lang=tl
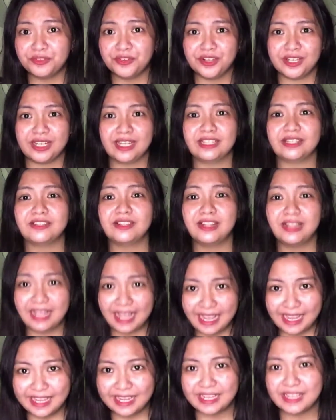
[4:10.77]
forget to
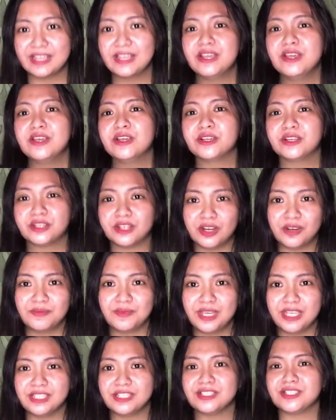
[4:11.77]
like,
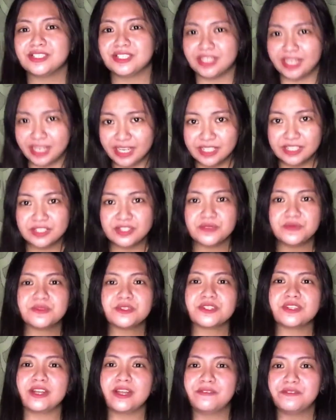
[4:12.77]
comment, share, and
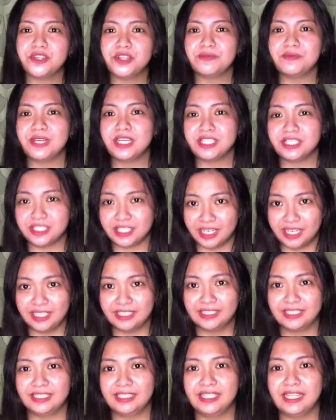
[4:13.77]
subscribe to my
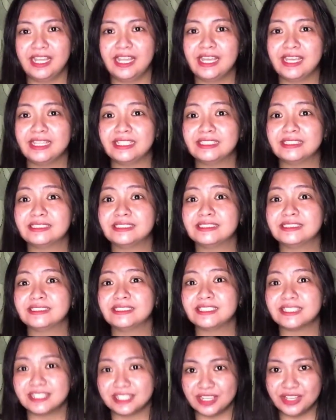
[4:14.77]
channel. And
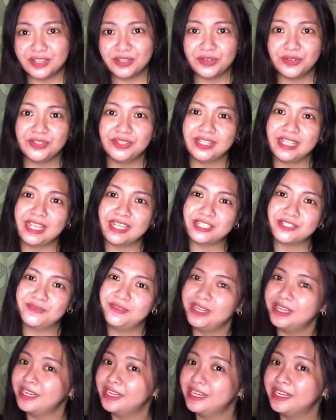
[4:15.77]
see you on next
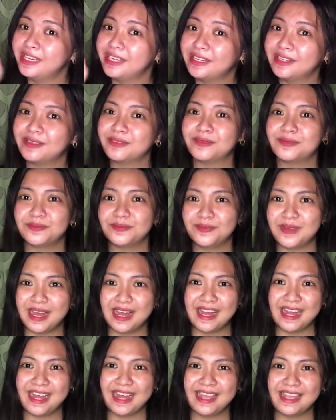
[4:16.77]
vlog.
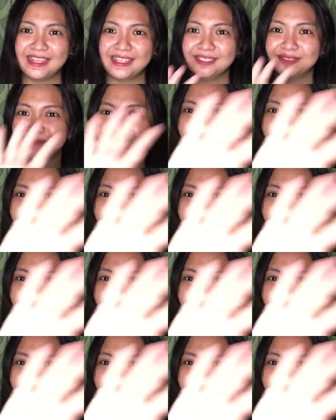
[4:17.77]
Bye!